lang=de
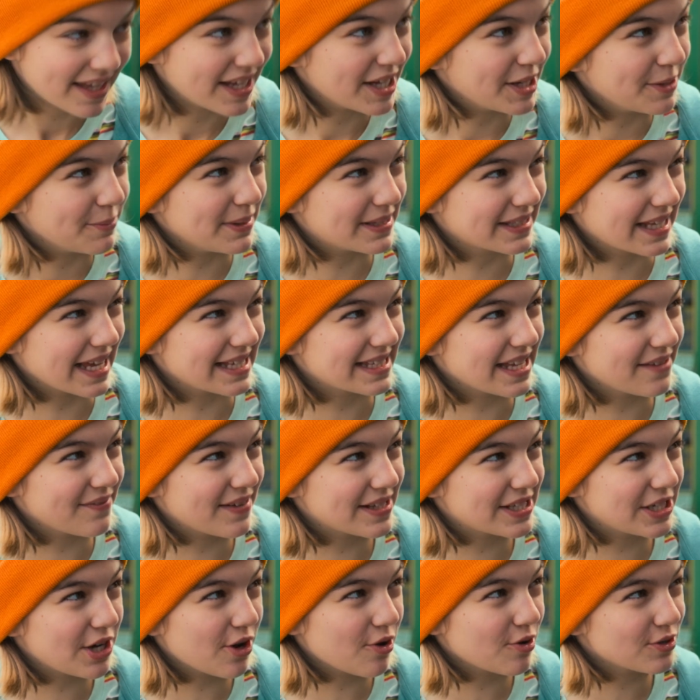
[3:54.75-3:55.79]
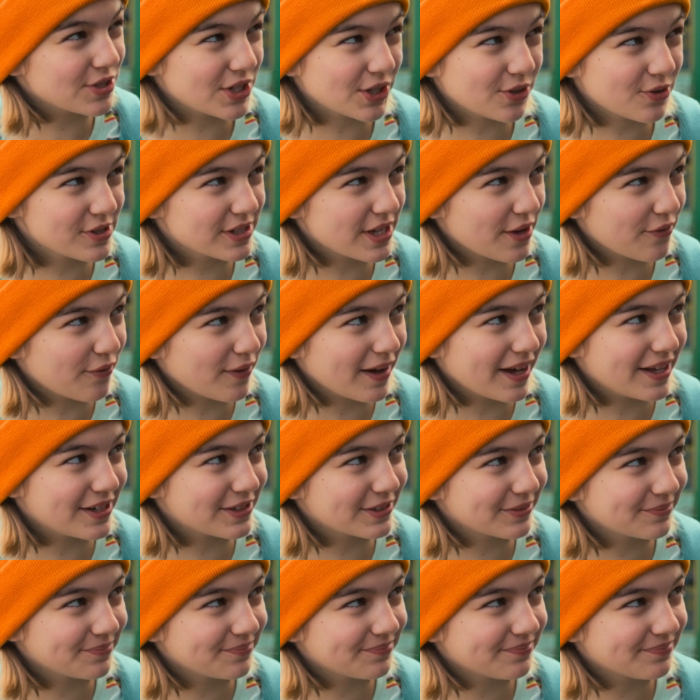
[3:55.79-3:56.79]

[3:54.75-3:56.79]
bis gestern war sie noch unser größter Feind